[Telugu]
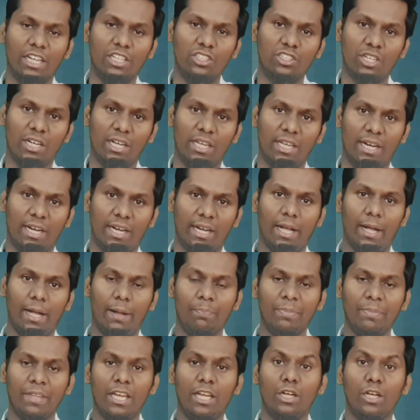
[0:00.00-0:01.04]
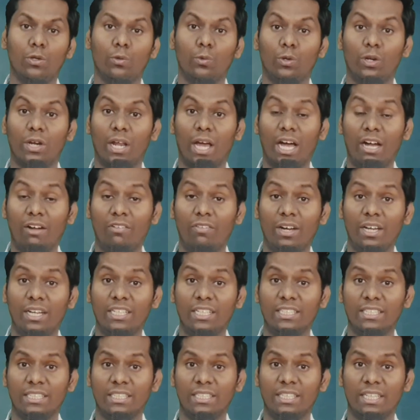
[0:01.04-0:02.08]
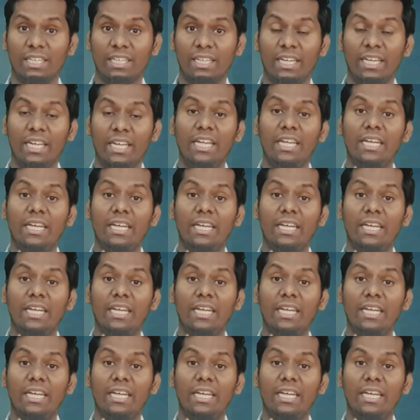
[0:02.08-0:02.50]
తీర్చలేరయ్యా నువ్వు రావాల్సింది